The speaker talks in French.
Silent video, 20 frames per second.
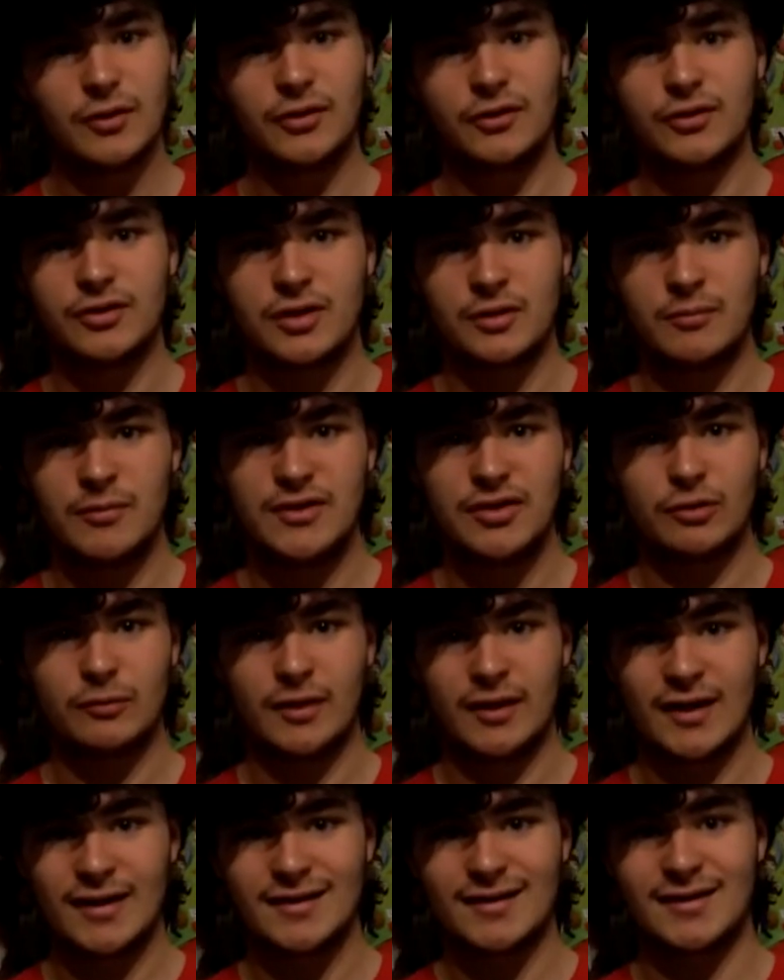mode que j'ai mis sur ma
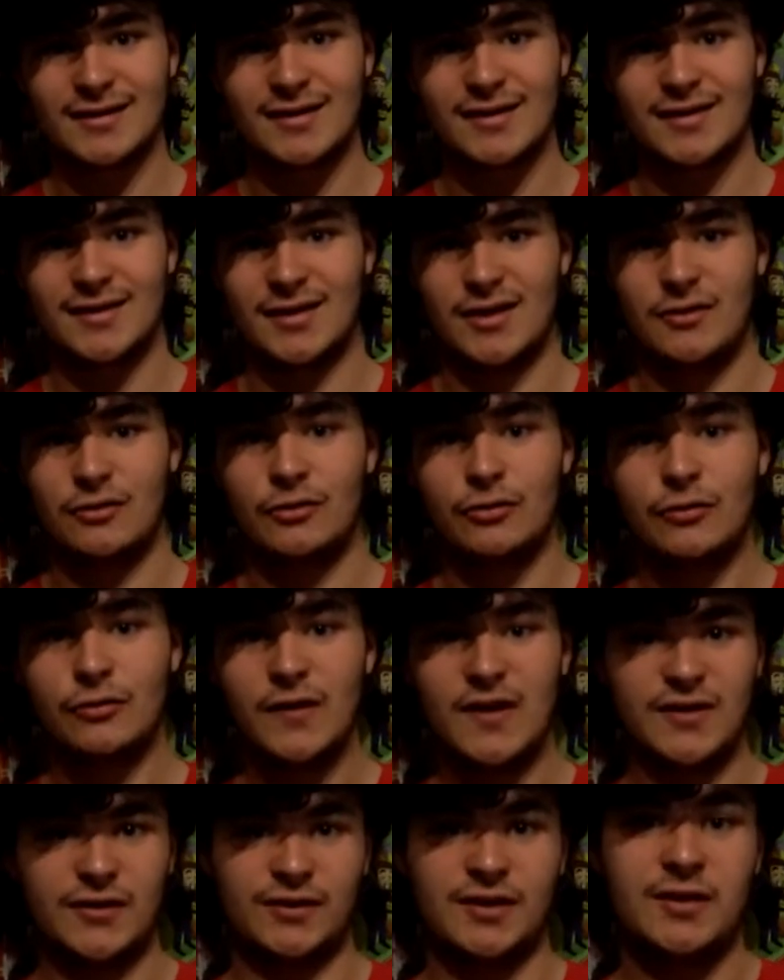NES, c'est une
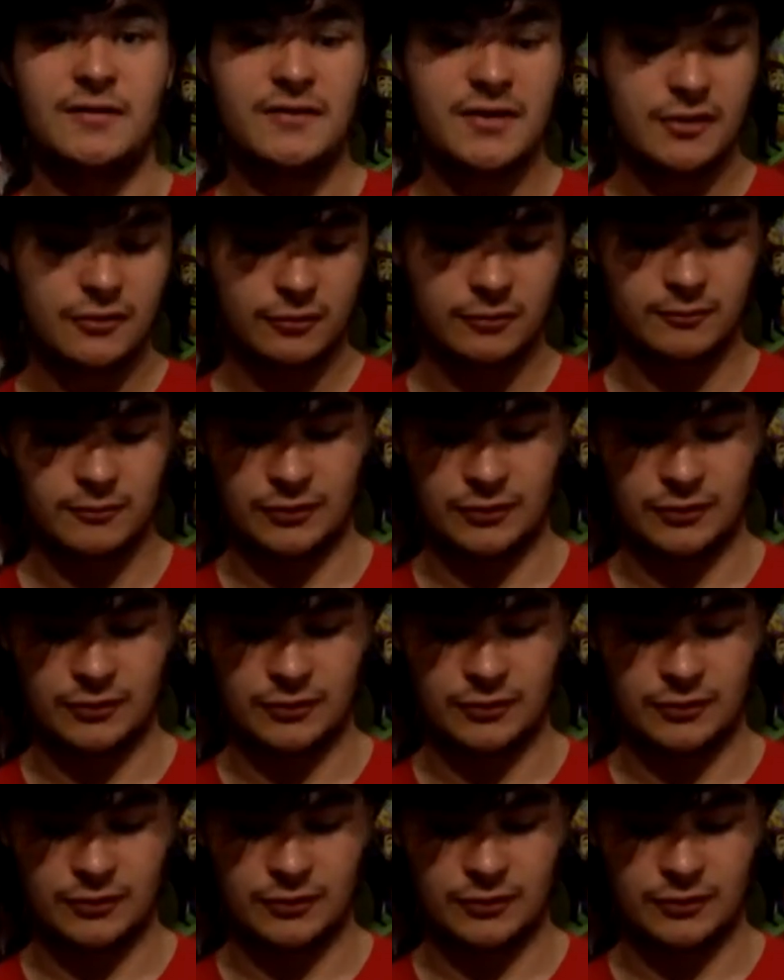nouvelle sortie vidéo.